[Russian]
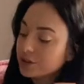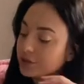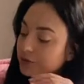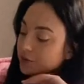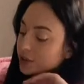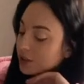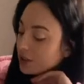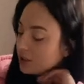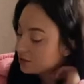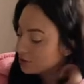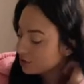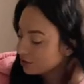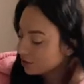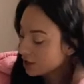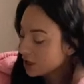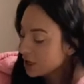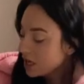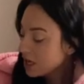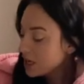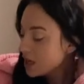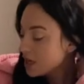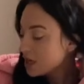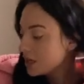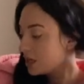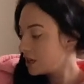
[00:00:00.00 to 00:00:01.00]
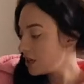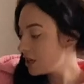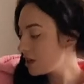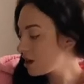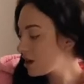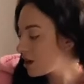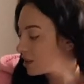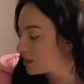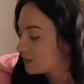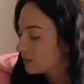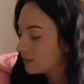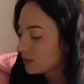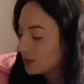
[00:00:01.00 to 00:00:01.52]
видео. И
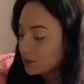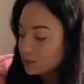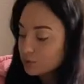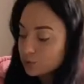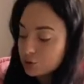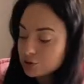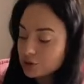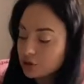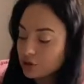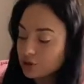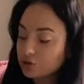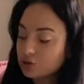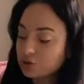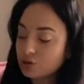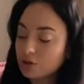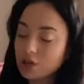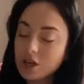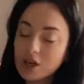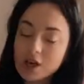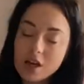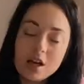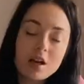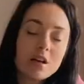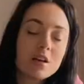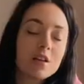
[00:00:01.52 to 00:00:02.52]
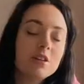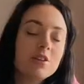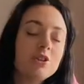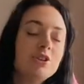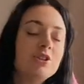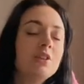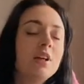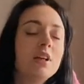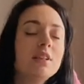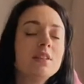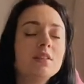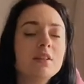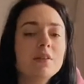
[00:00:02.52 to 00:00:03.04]
оказывается, там нужно еще
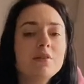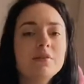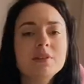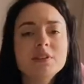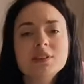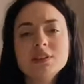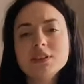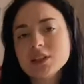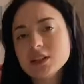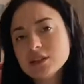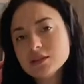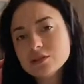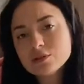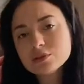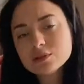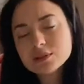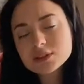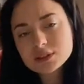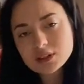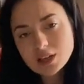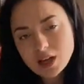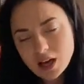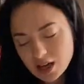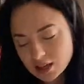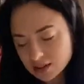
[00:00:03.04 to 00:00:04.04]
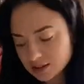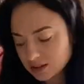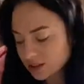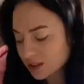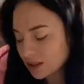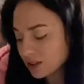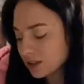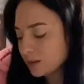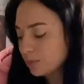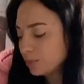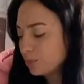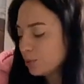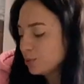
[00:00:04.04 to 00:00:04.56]
рассчитать коэффициент
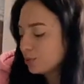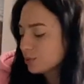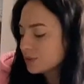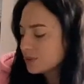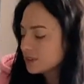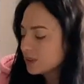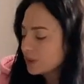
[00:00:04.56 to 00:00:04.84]
усадки, плюс